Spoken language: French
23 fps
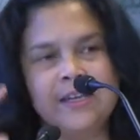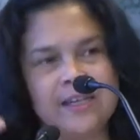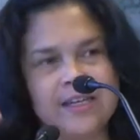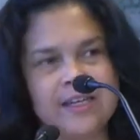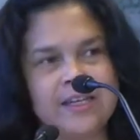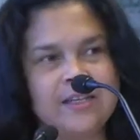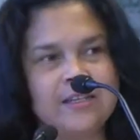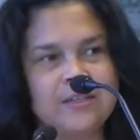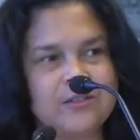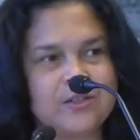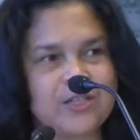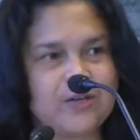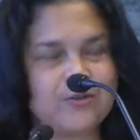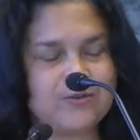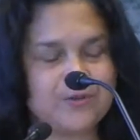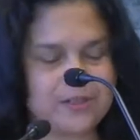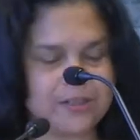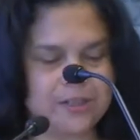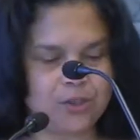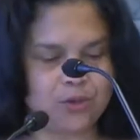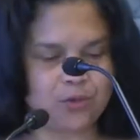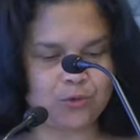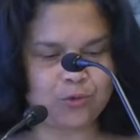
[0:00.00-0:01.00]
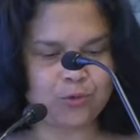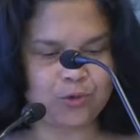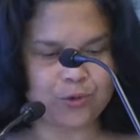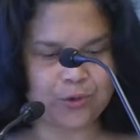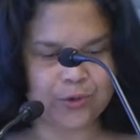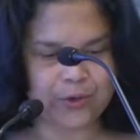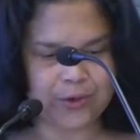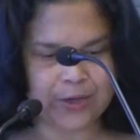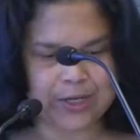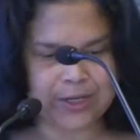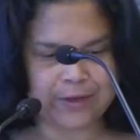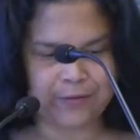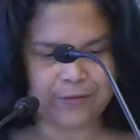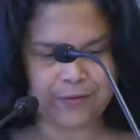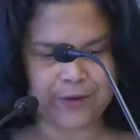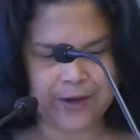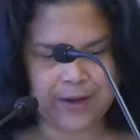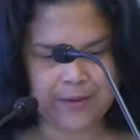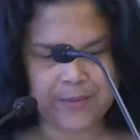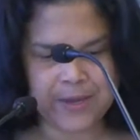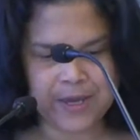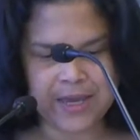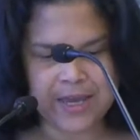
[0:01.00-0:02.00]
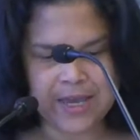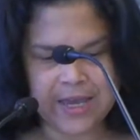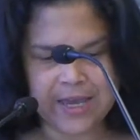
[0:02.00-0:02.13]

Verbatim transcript: et ça aussi joue contre les femmes.